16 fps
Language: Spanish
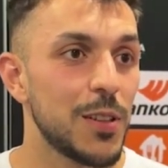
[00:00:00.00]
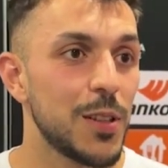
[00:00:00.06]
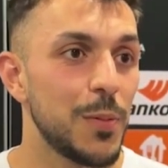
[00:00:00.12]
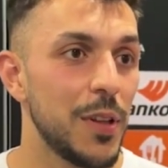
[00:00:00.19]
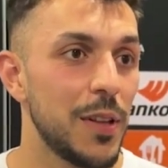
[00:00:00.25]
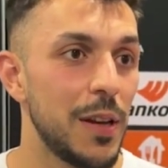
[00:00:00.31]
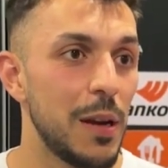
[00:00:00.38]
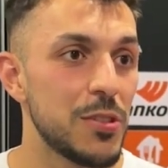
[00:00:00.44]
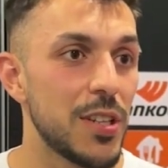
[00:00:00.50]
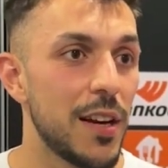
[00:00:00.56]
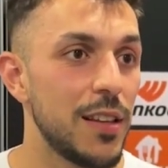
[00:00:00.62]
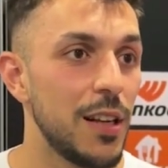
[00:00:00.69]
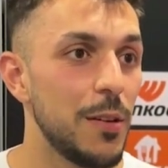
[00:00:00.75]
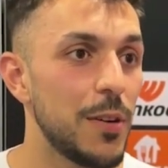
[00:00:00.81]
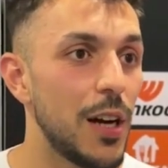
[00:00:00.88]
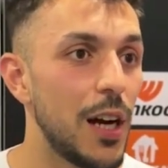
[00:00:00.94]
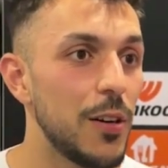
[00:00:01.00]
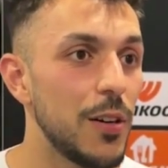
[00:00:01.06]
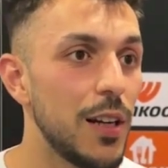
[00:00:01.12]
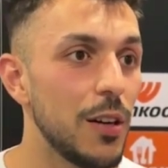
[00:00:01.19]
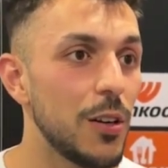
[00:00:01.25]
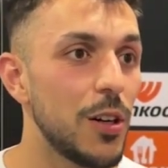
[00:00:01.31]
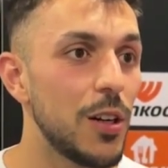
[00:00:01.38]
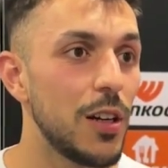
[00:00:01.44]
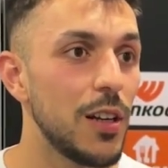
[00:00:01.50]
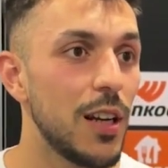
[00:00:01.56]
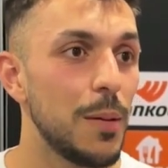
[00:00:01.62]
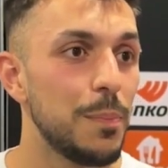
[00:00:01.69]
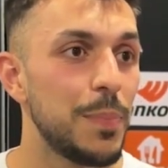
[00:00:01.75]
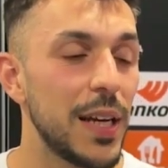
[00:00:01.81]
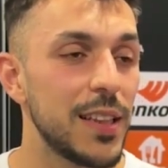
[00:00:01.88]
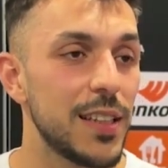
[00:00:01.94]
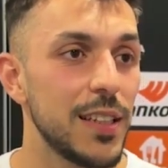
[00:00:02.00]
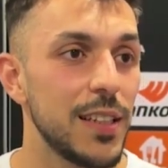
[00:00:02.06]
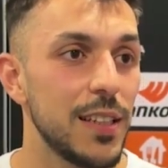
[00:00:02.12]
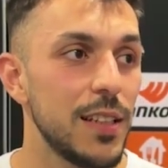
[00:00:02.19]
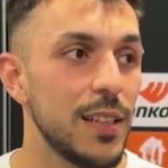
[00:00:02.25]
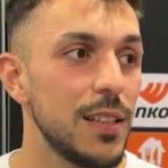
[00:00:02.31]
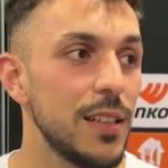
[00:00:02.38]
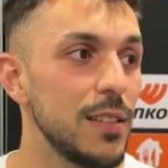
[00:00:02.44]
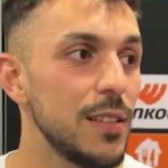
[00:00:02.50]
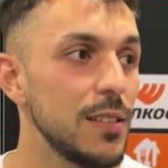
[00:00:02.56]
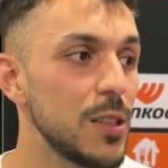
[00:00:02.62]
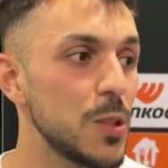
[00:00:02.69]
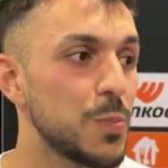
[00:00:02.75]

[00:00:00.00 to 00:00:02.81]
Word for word: como deberíamos haber celebrado el gol, el empate,